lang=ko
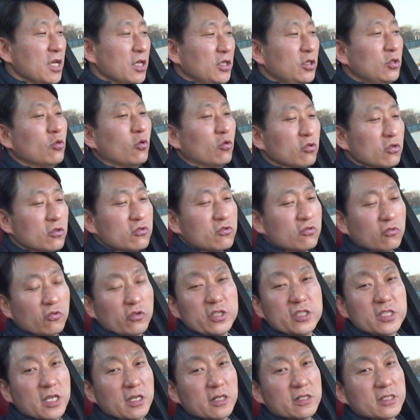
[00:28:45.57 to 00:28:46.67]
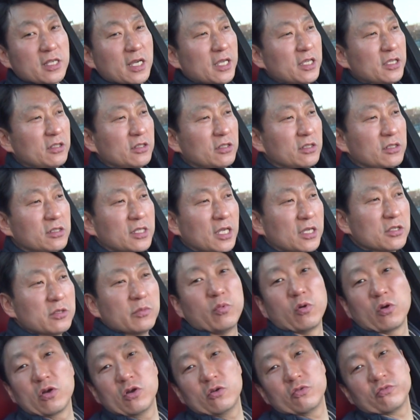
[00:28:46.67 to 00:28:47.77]
이 돈을 주고 이 차를 사기는 사실
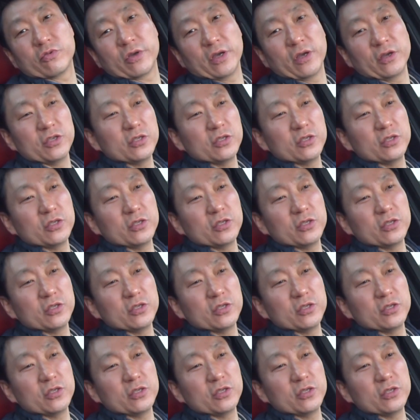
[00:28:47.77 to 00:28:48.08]
버거운 거예요.